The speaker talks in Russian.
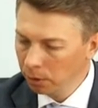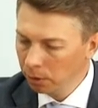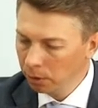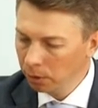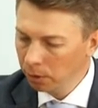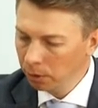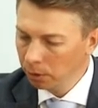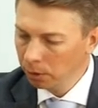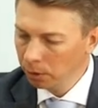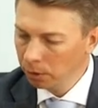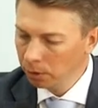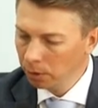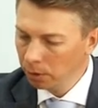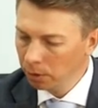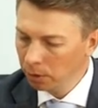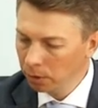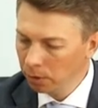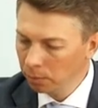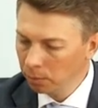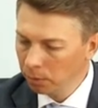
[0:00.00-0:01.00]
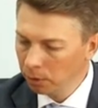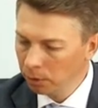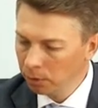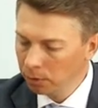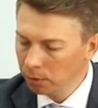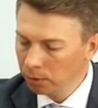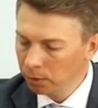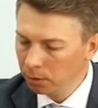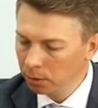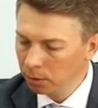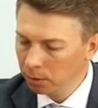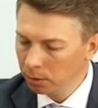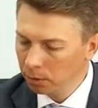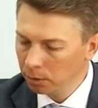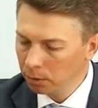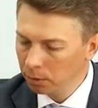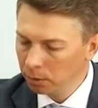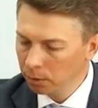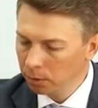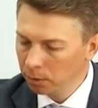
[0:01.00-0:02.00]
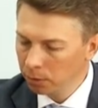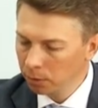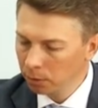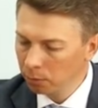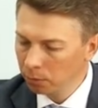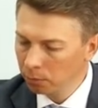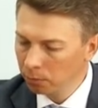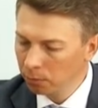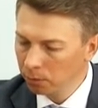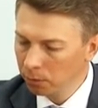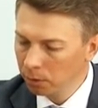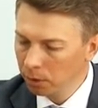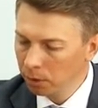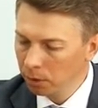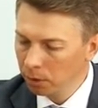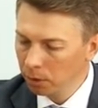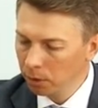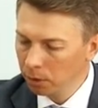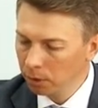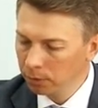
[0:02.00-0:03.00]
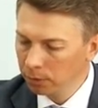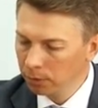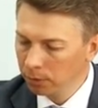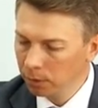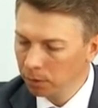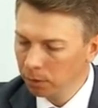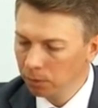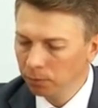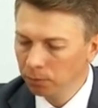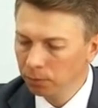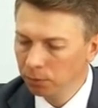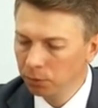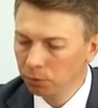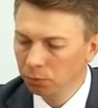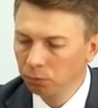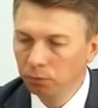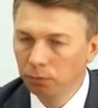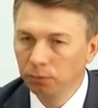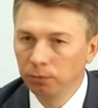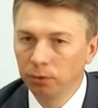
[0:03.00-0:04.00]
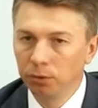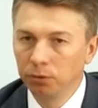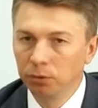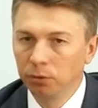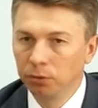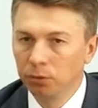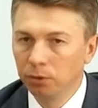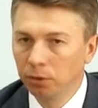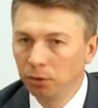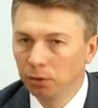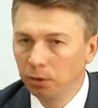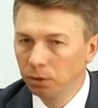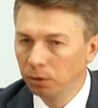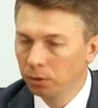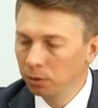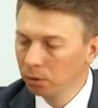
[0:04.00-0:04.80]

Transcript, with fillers: И на третьем месте э, Чесноков Игорь Александрович, 124